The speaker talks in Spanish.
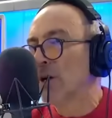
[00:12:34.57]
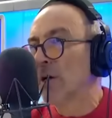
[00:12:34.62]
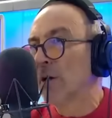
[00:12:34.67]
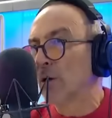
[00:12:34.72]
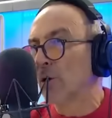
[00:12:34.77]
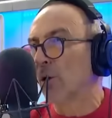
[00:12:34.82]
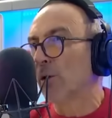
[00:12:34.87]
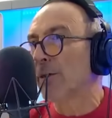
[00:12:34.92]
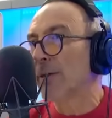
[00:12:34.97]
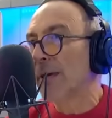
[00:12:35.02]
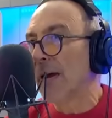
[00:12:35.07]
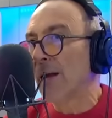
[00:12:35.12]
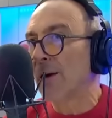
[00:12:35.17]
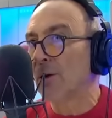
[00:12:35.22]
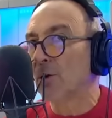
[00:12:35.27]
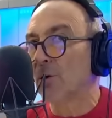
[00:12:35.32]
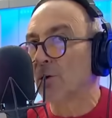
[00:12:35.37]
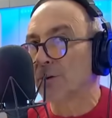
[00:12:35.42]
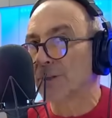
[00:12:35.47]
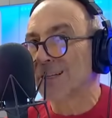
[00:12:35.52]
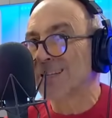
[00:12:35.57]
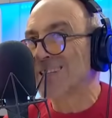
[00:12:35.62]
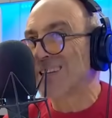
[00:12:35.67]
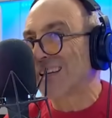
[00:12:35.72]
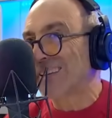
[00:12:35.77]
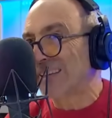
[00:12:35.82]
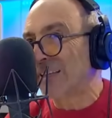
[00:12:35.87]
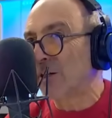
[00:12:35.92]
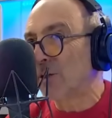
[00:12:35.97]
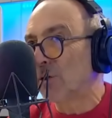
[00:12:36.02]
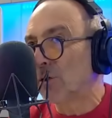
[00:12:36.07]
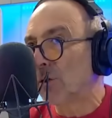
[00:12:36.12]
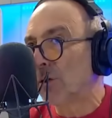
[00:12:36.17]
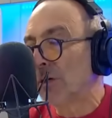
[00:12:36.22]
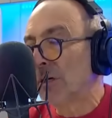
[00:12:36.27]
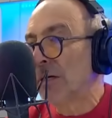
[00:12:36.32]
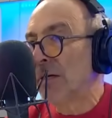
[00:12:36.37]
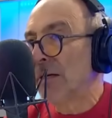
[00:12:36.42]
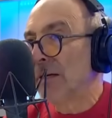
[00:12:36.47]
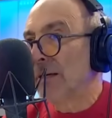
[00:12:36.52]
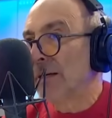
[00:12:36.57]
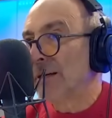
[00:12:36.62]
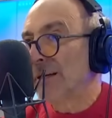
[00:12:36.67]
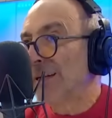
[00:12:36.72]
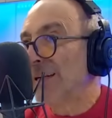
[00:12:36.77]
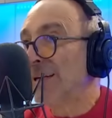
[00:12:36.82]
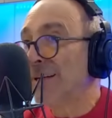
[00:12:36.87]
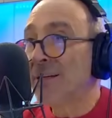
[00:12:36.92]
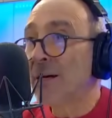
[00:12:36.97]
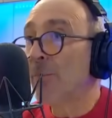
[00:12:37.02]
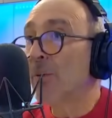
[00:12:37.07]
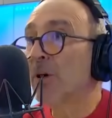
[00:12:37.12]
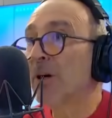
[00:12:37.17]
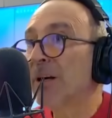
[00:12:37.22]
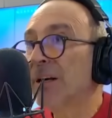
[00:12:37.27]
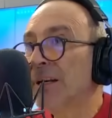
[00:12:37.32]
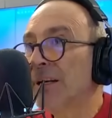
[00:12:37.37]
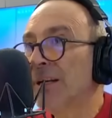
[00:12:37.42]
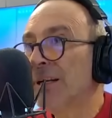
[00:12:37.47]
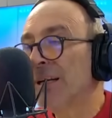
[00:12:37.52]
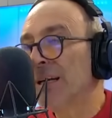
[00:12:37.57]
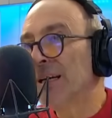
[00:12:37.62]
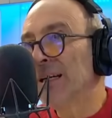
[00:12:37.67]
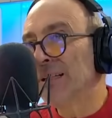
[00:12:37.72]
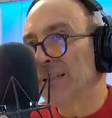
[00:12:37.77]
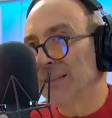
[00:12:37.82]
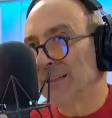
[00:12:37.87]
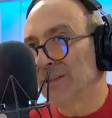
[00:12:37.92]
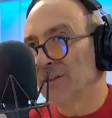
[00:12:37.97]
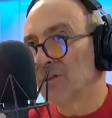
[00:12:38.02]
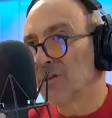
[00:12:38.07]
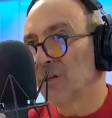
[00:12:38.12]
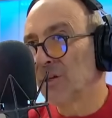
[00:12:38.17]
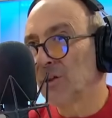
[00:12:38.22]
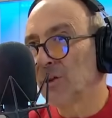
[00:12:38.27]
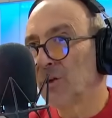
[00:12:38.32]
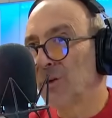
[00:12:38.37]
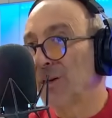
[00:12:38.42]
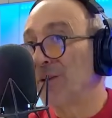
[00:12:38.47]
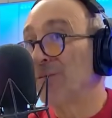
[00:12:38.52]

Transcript: los, diálogos, el chateo línea por línea, ¿no es cierto? El